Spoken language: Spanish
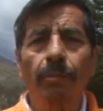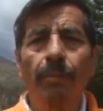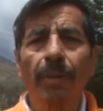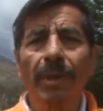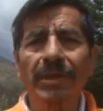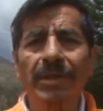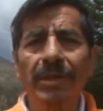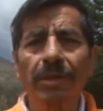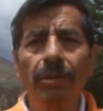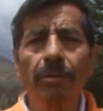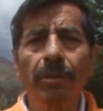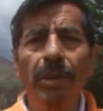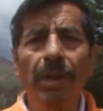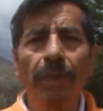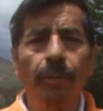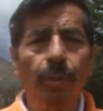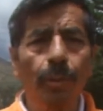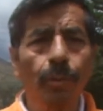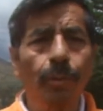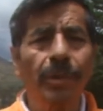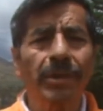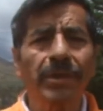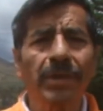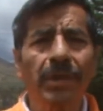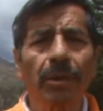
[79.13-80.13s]
Va a ser una
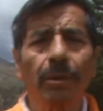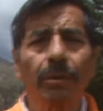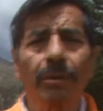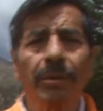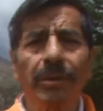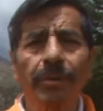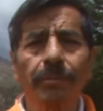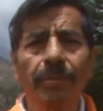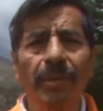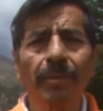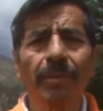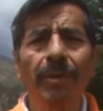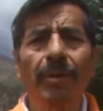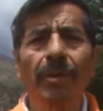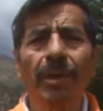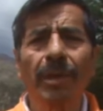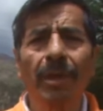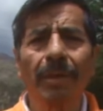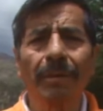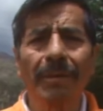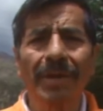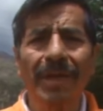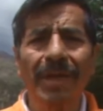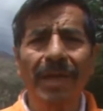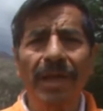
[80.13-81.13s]
propuesta que voy a hacer primero en
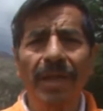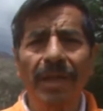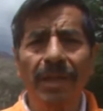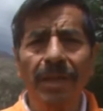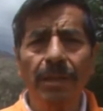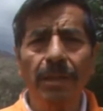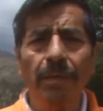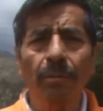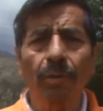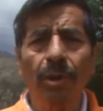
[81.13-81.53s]
la bancada,